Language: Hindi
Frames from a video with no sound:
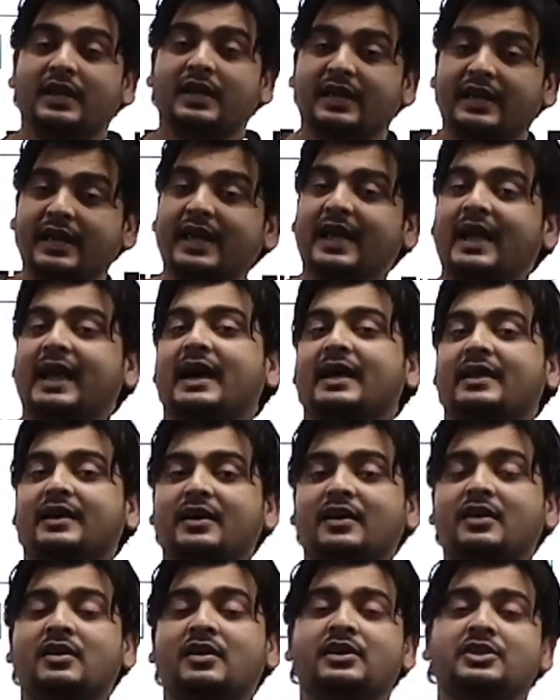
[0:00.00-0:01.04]
ये
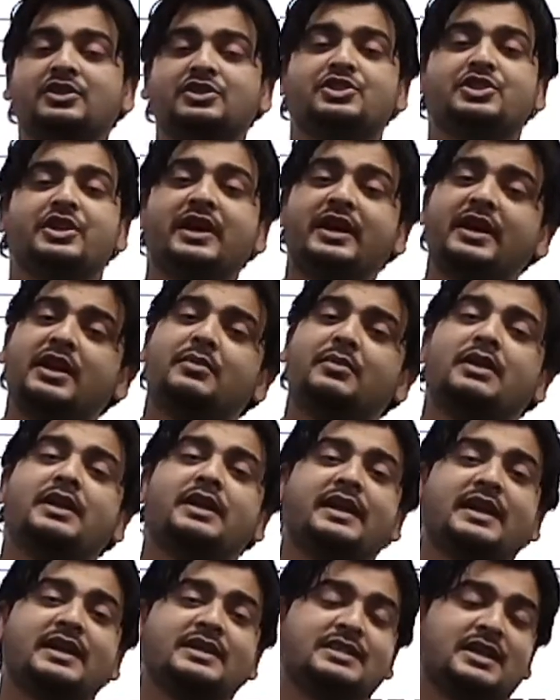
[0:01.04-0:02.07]
एरर जे डबल
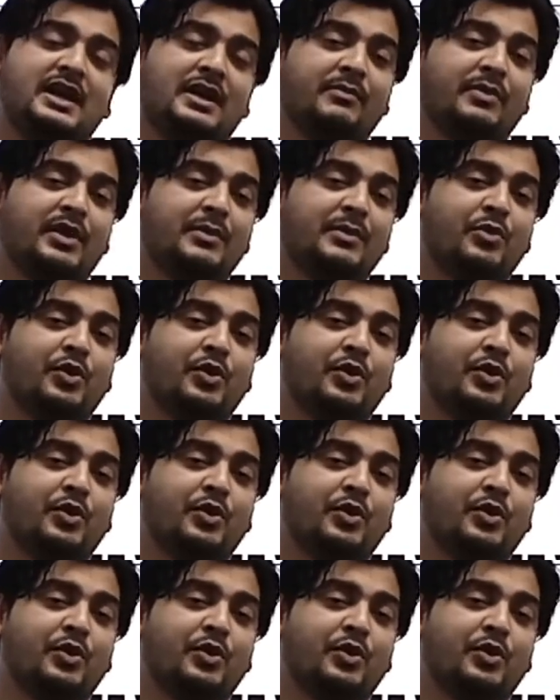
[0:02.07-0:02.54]
ई एग्ज़ाम के